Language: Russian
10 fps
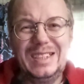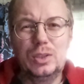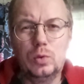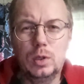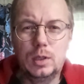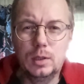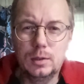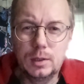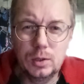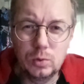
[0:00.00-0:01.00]
которых,
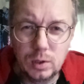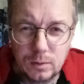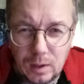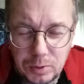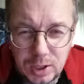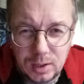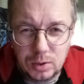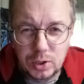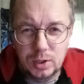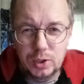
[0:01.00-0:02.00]
которые вообще
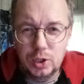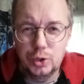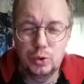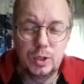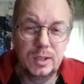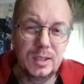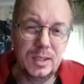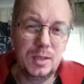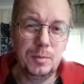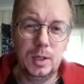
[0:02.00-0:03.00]
должны исчезнуть с
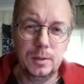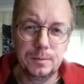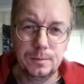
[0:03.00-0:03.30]
лица земли.